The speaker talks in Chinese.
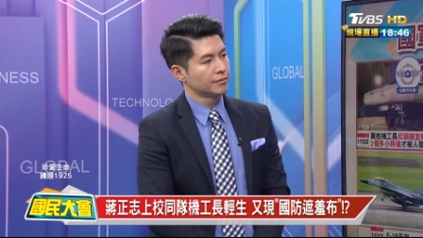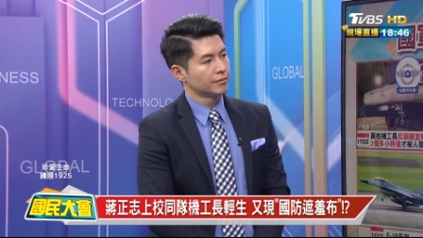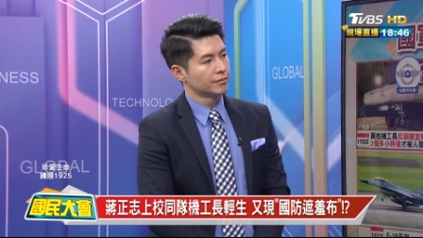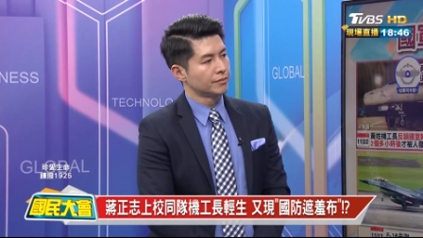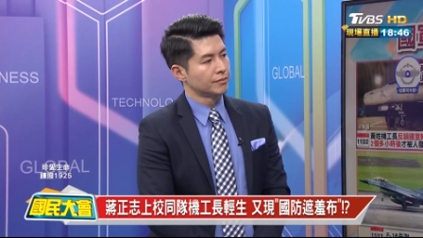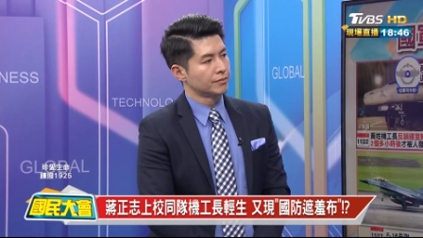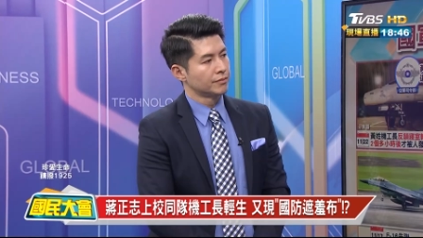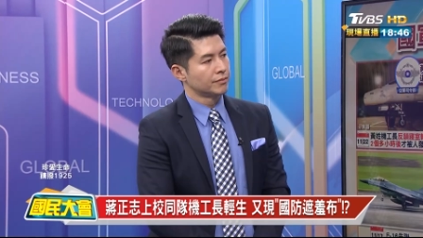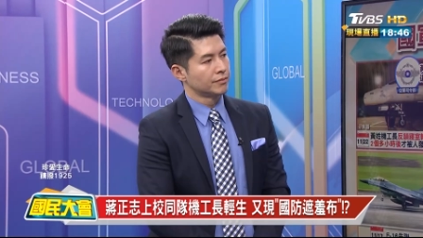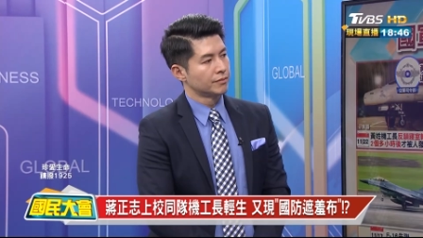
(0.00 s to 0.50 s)
失
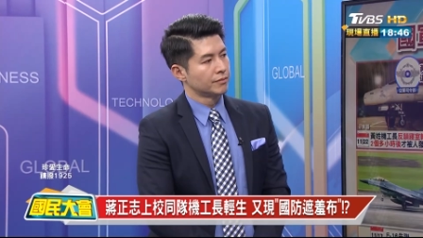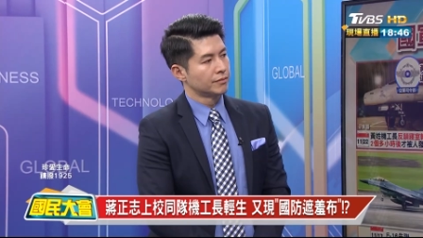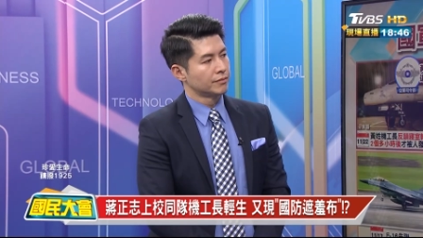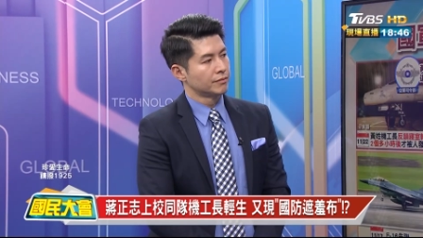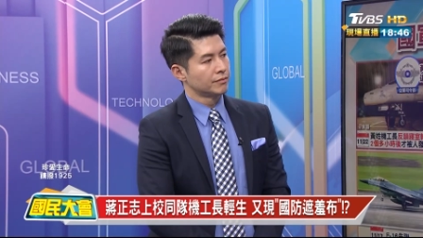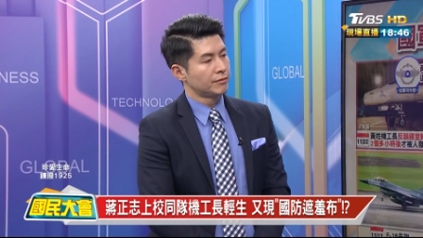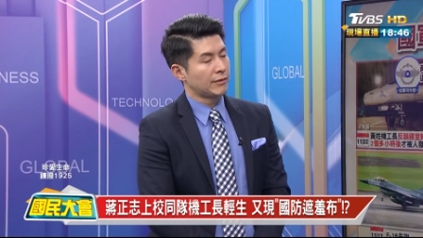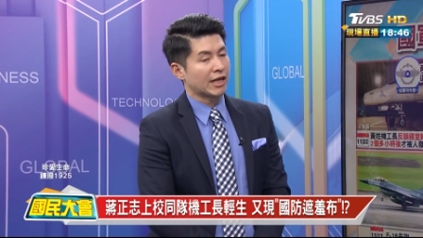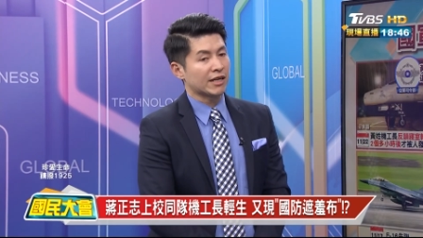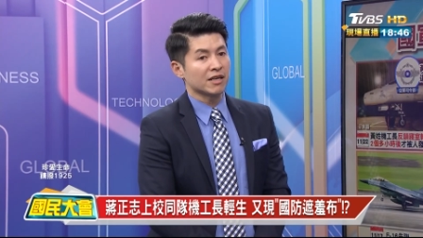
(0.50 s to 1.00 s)
事无关。
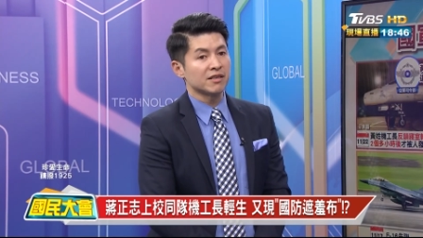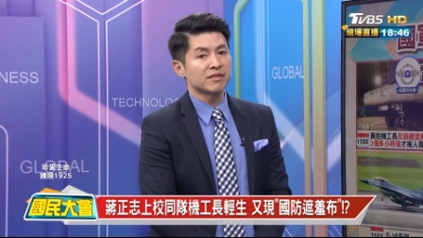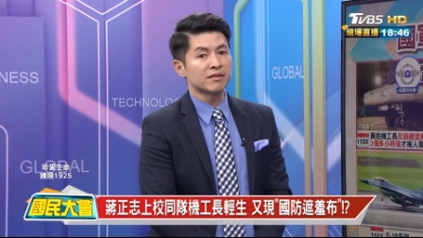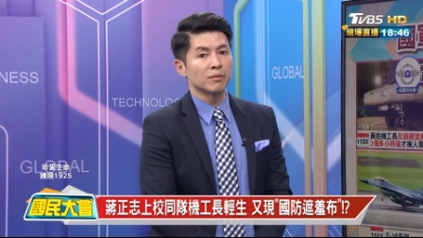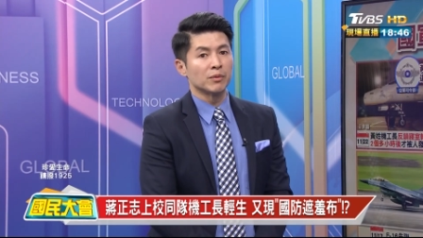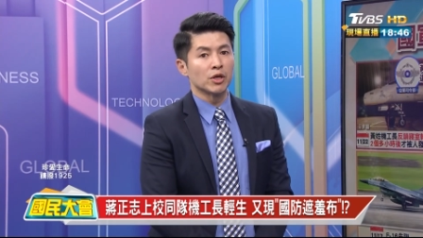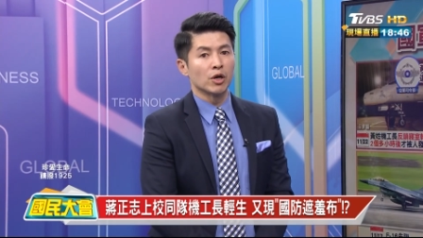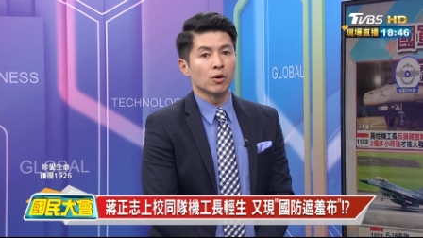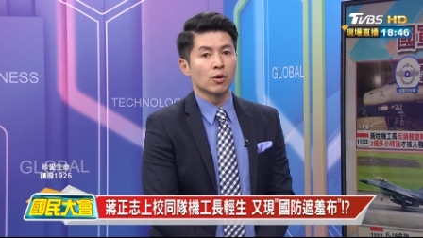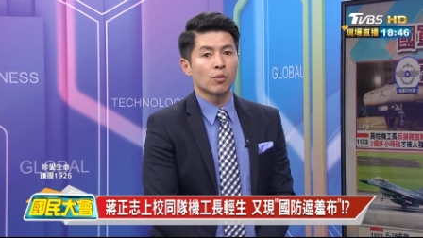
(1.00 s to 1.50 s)
那跟
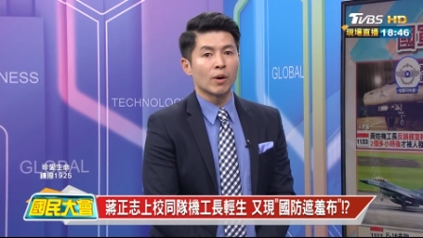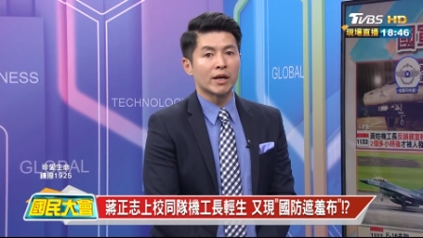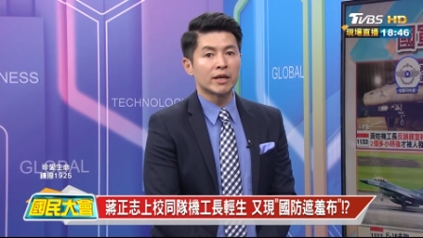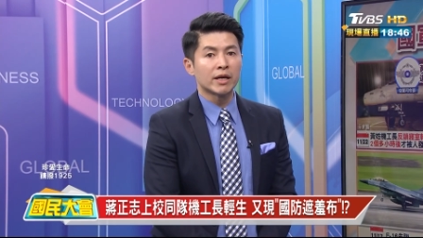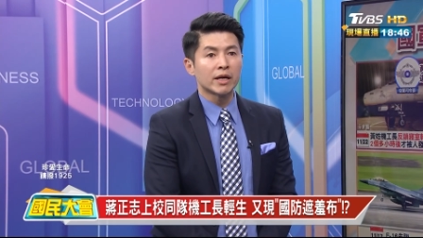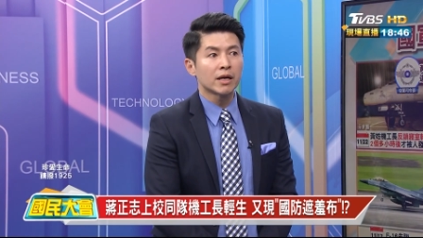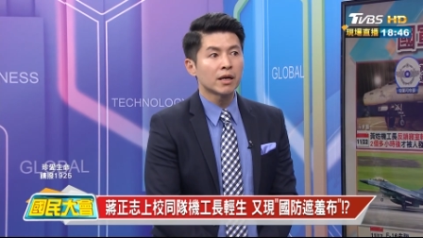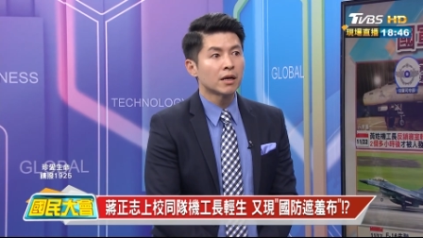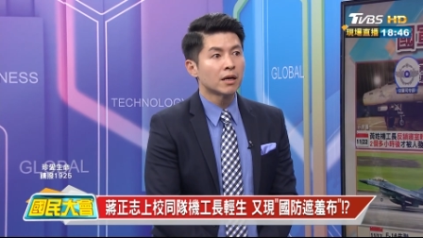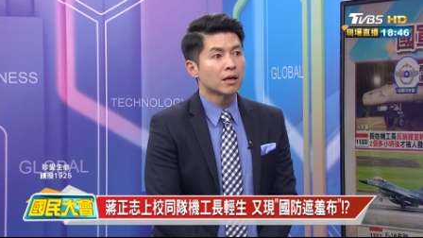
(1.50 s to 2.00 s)
什么有关
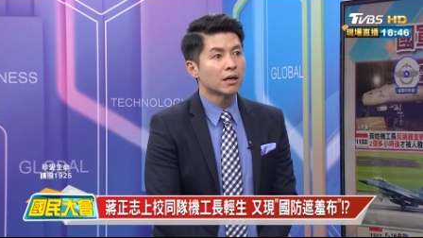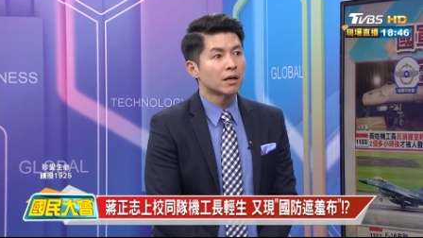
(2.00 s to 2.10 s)
呢？